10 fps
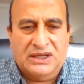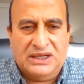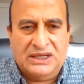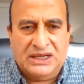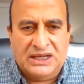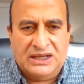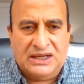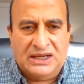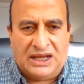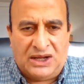إلى
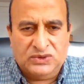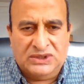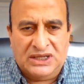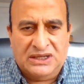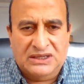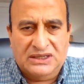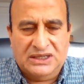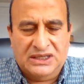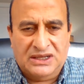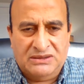العودة
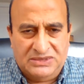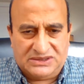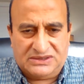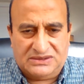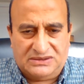إلى مصر